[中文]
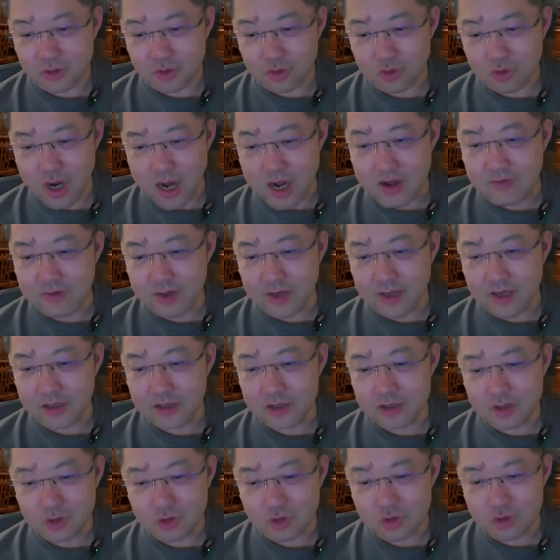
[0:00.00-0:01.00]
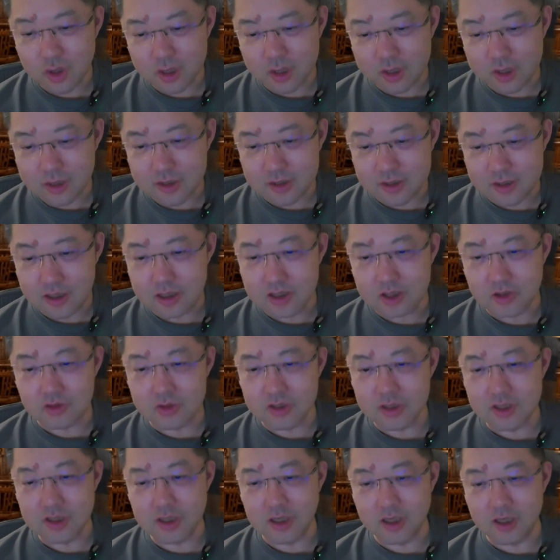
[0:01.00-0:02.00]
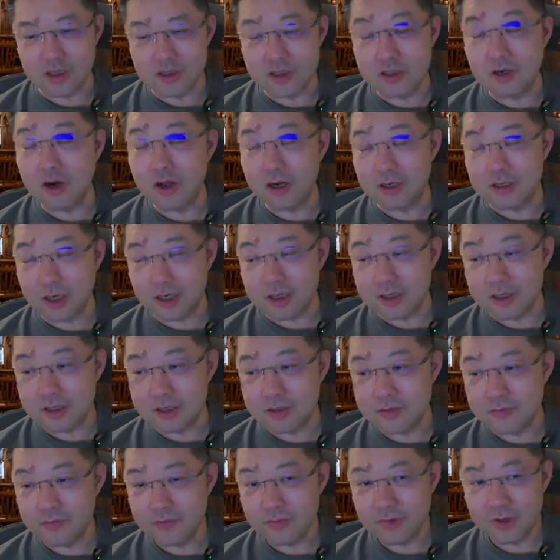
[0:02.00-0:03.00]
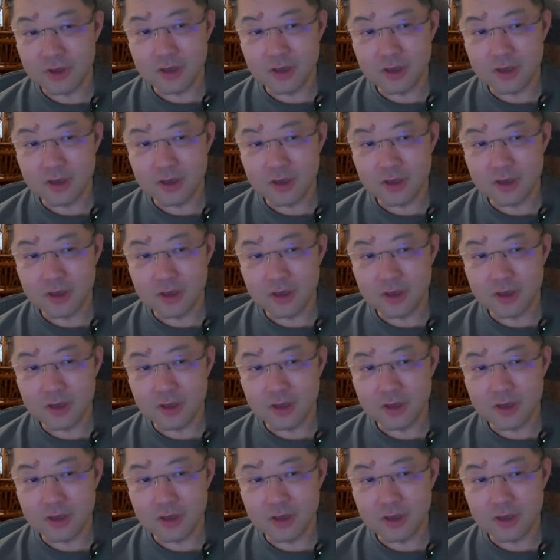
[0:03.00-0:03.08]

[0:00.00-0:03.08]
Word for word: 华为就算他自己手机的销量上升，